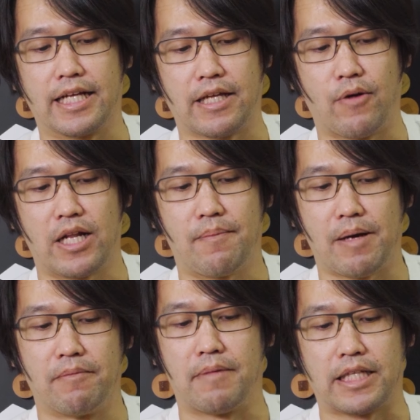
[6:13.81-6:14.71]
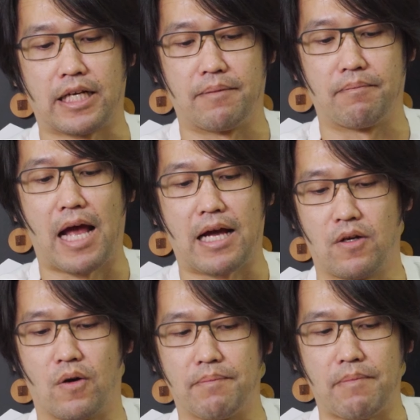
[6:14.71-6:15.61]
นะแต่ว่าถ้าแบบมาจากน้ำหนัก
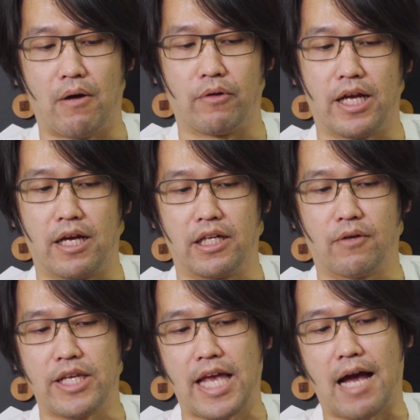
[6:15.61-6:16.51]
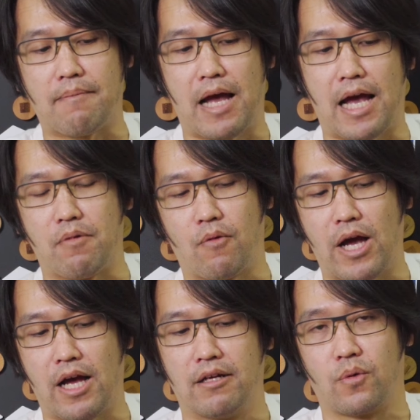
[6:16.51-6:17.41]
ของกระเป๋าเนี่ยเรียกว่ายากมากเพราะว่า